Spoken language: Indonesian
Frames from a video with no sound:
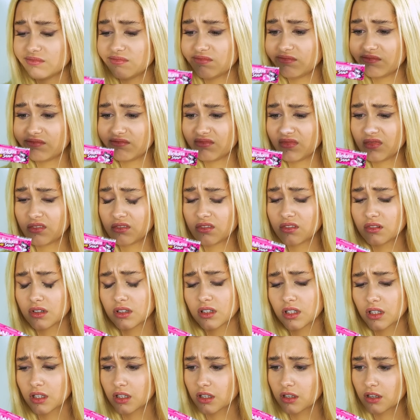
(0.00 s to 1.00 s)
harus
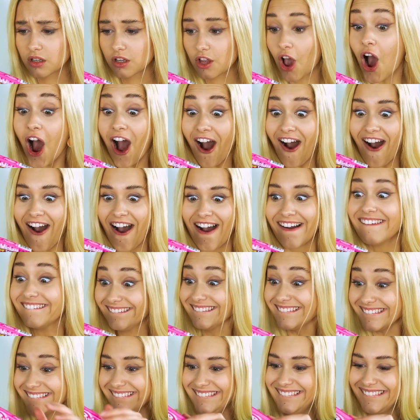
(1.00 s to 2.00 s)
apa?
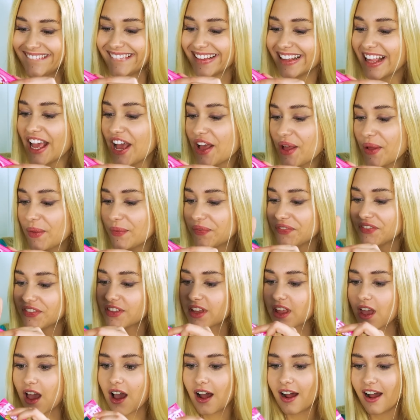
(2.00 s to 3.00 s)
Ya, yeah,
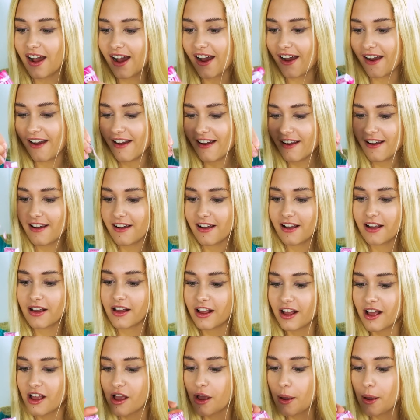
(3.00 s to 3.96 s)
Kelihatannya